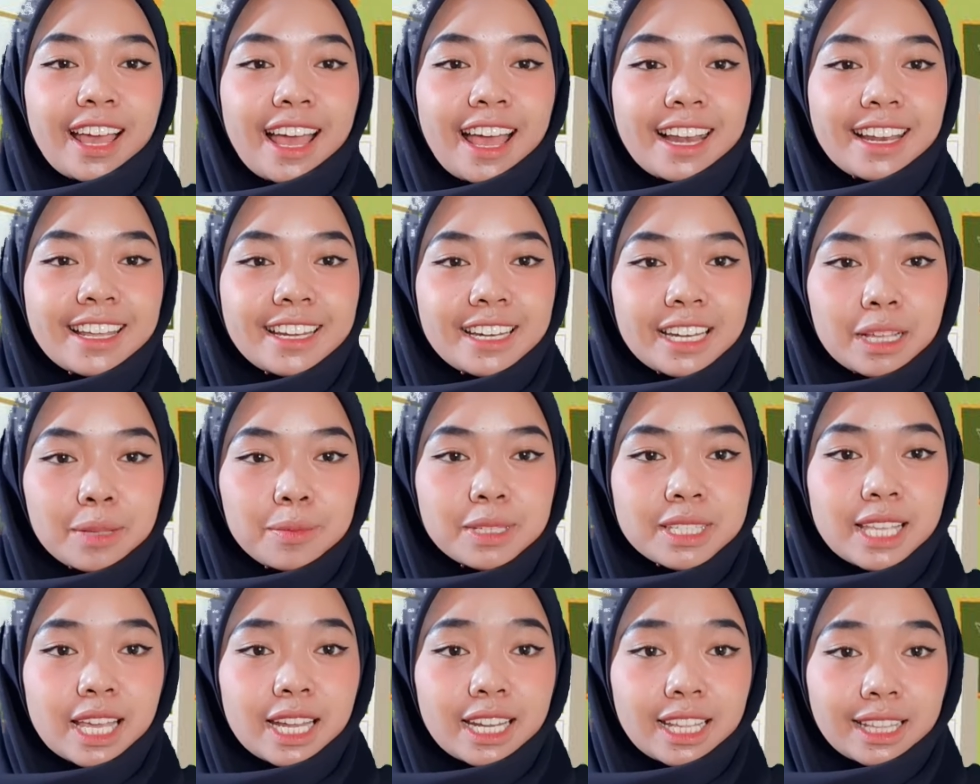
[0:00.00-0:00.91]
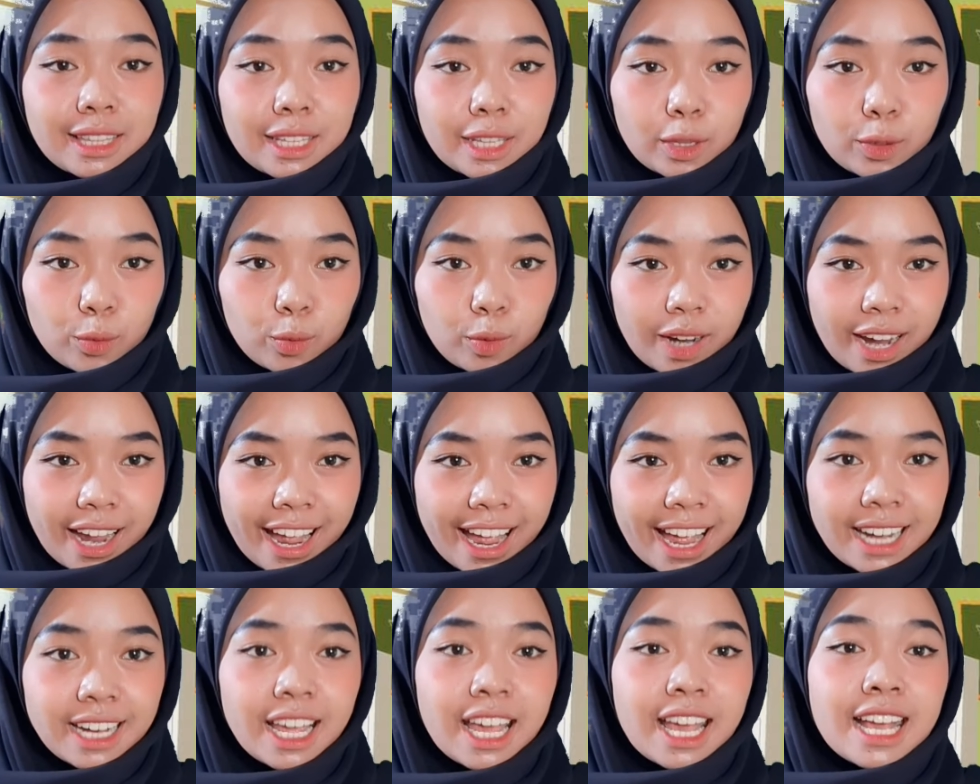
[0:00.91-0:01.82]
Hal ini bisa
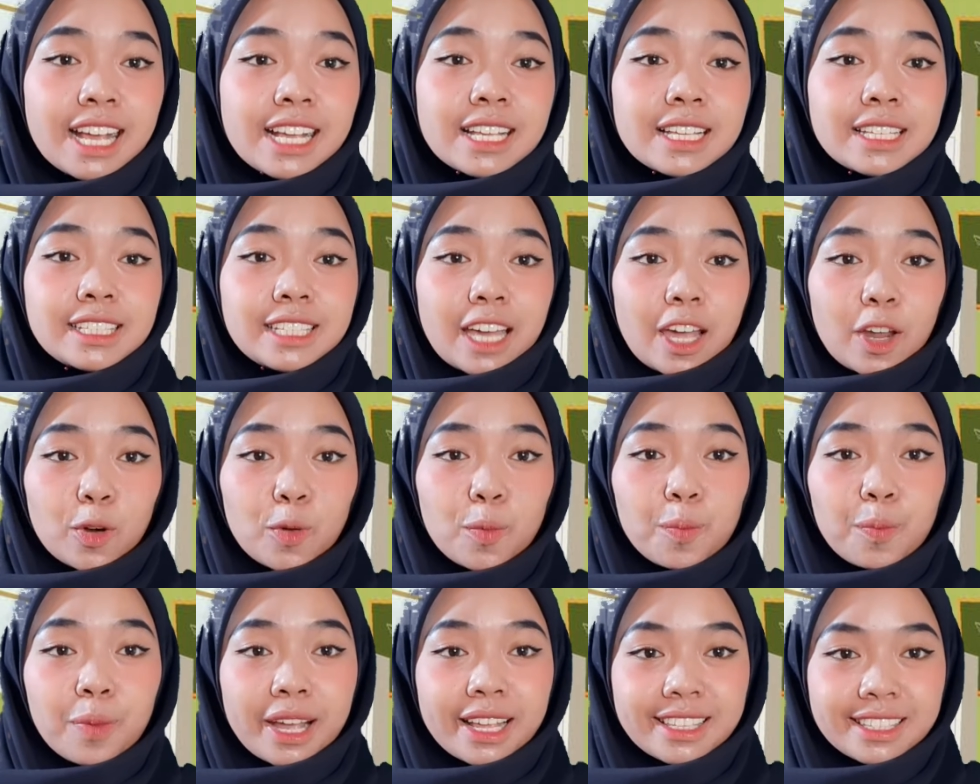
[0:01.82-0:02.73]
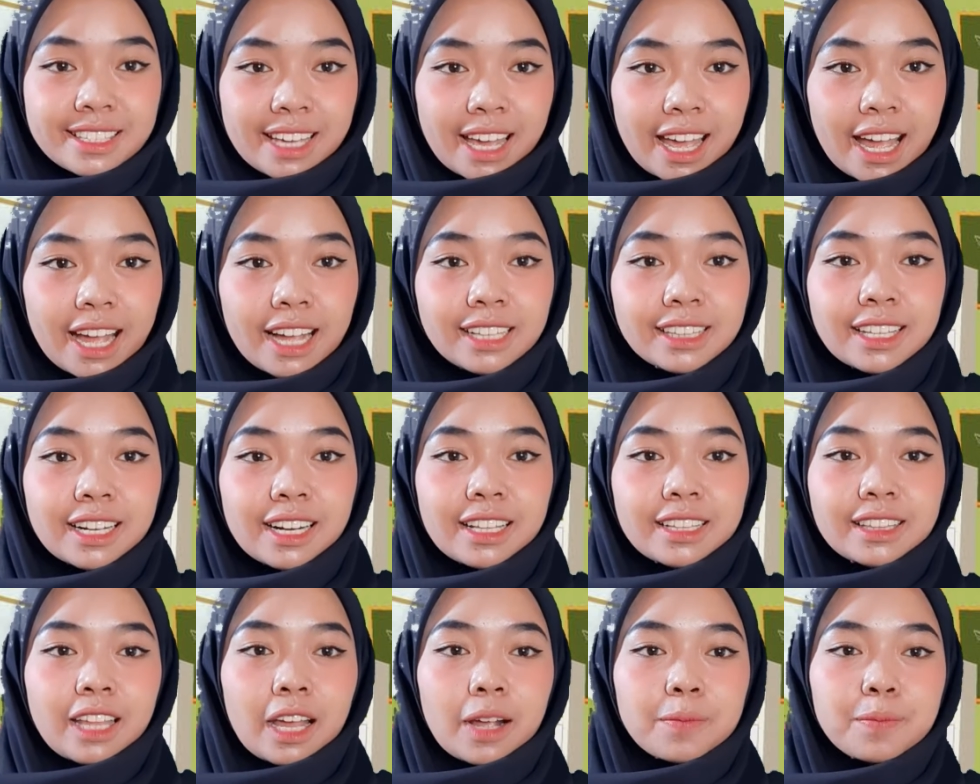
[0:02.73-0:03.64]
ditentukan jarum panjang
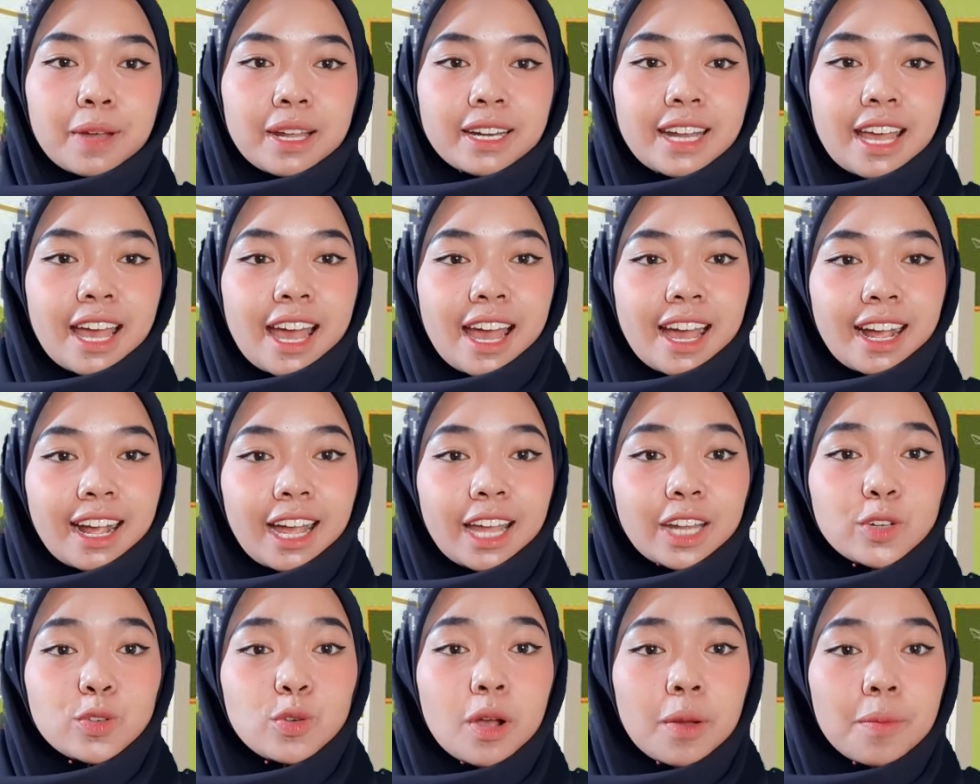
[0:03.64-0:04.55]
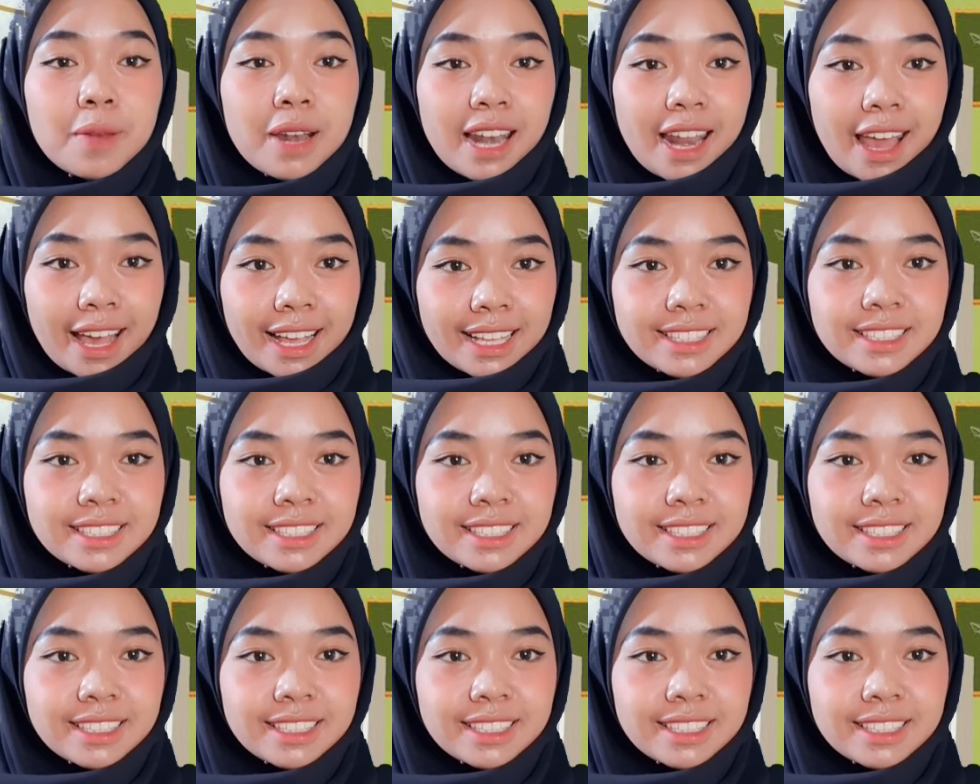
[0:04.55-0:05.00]
terletak pada angka 12,